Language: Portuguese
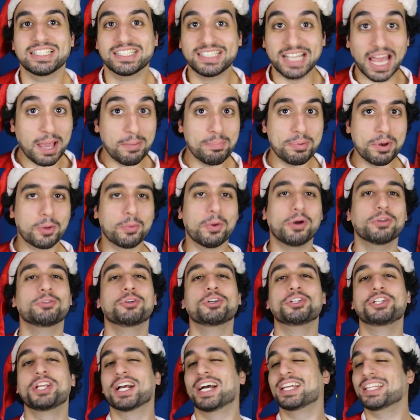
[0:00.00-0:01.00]
Sempre
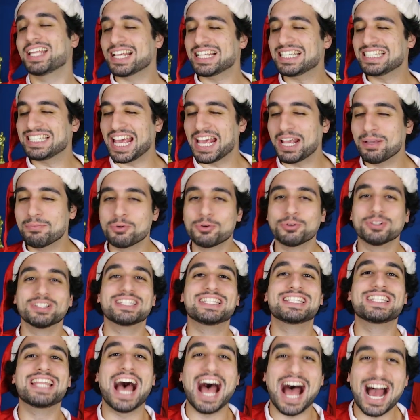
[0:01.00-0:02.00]
quando chega dezembro,
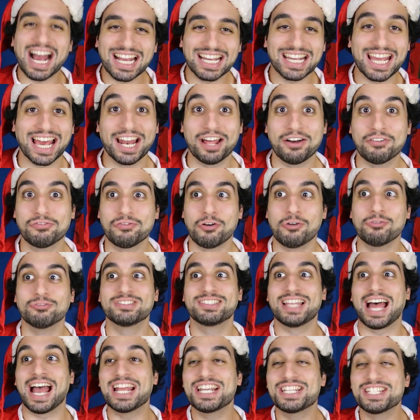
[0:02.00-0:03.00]
dá aquela
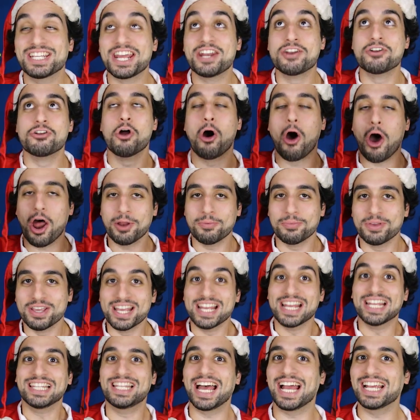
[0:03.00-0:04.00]
vontade enorme
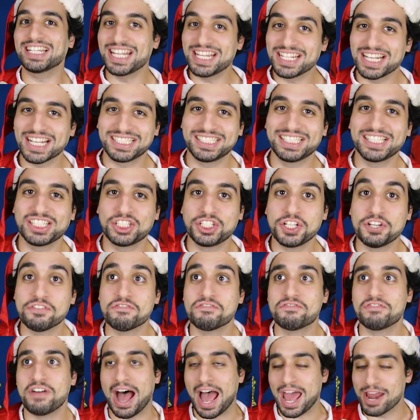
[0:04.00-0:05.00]
da gente assistir
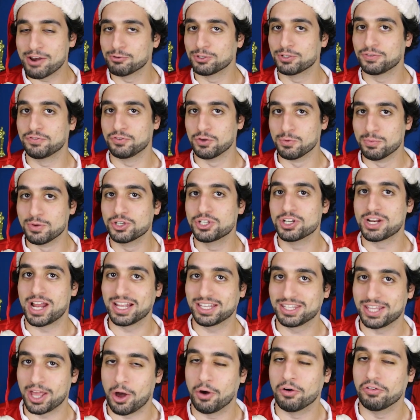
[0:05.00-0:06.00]
vários filmes de
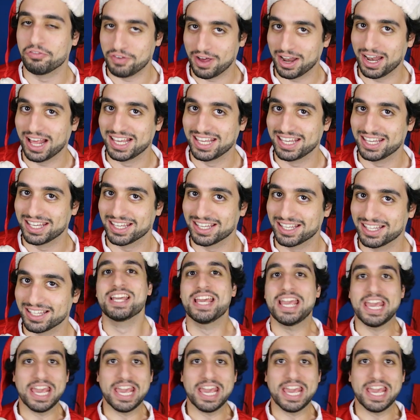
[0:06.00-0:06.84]
Natal. Fala aí.